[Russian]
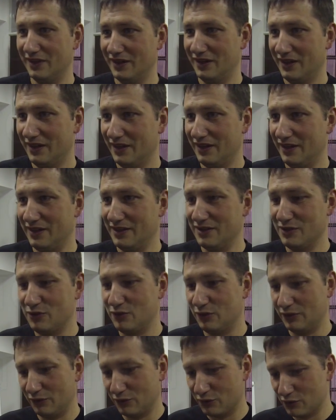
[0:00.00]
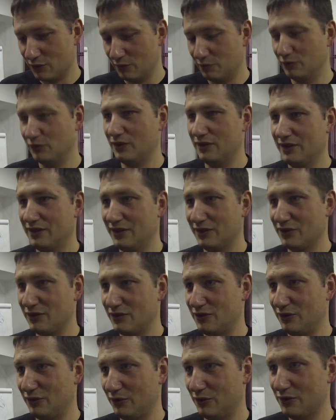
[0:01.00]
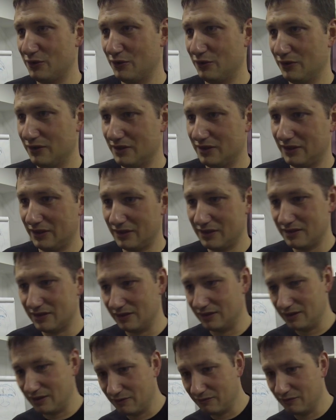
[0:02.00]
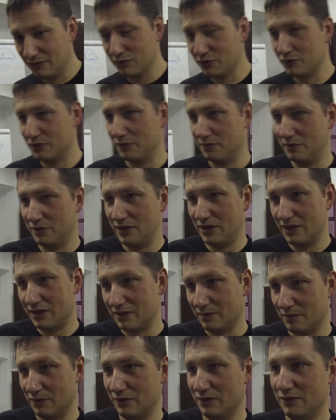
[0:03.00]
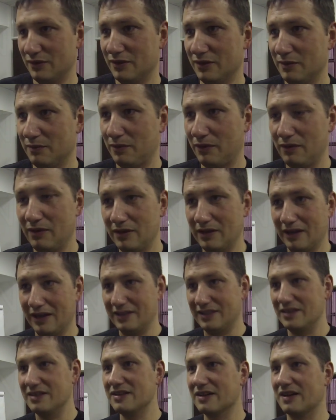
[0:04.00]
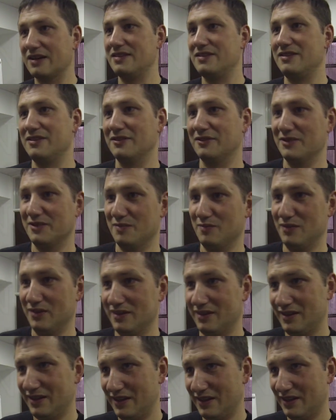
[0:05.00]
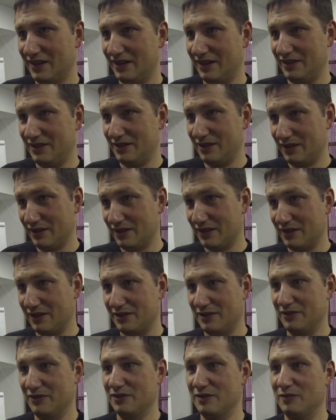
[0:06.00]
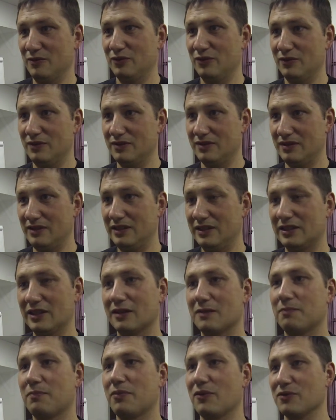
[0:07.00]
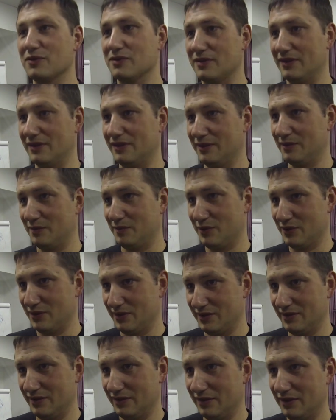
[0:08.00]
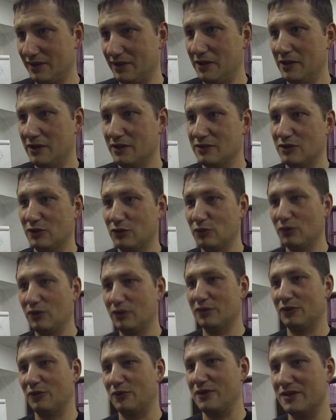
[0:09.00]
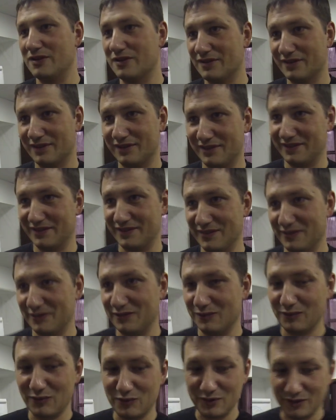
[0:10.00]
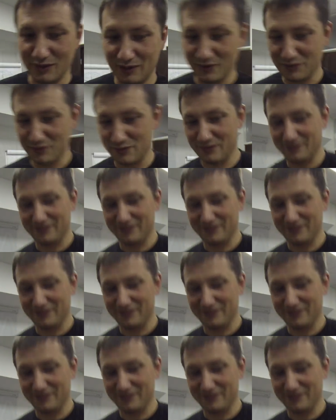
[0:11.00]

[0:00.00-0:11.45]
Ага. И за счет того, что плохо держишь ситуационные стрессы, да, вынужден менять определенные направления, хотя не хотелось бы. Хотя mm-hmm. не хотелось бы. Ну, да. не так просто это по жизни. Да? Зато альтруист ну, тоже хорошо.